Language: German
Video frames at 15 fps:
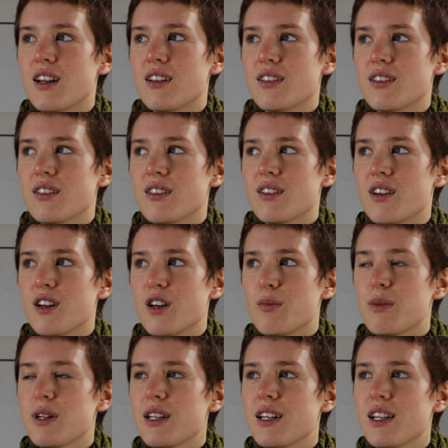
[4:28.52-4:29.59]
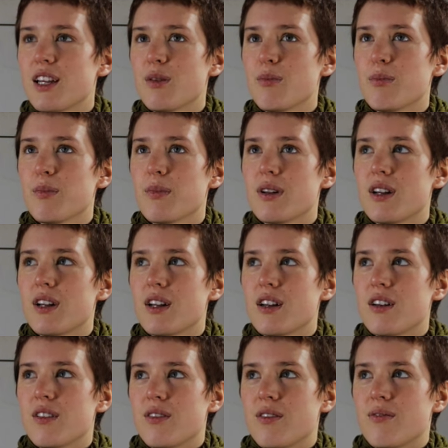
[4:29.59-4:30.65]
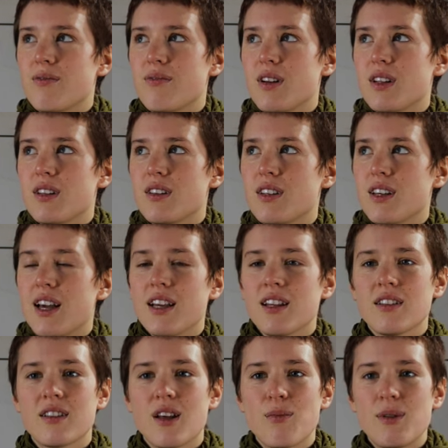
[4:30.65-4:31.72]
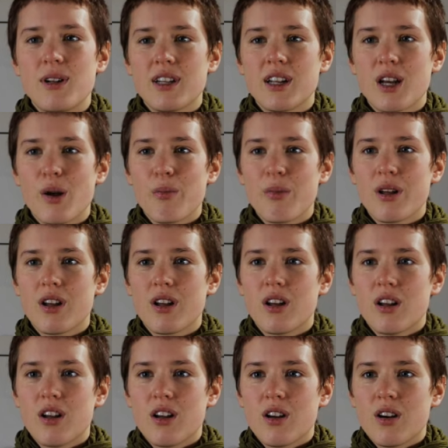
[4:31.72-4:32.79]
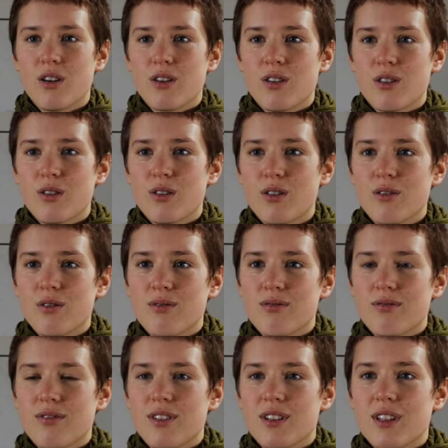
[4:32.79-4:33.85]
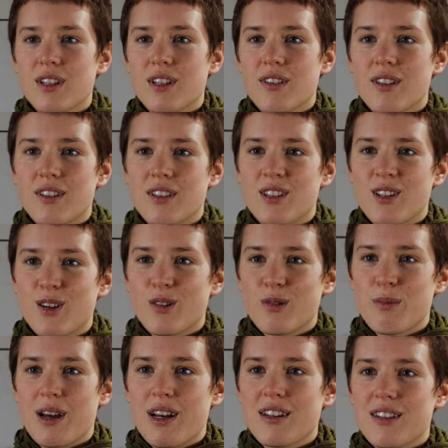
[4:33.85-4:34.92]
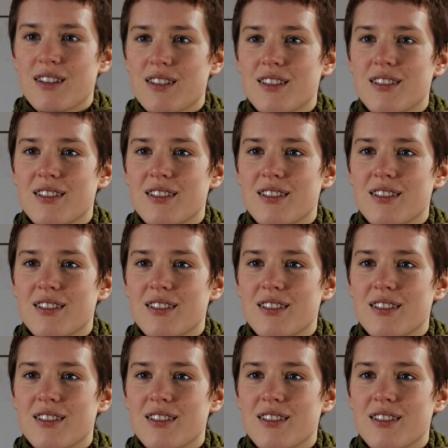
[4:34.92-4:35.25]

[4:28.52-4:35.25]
das mitnehmen, was ich eingesammelt habe und gucken, was ich daraus mache.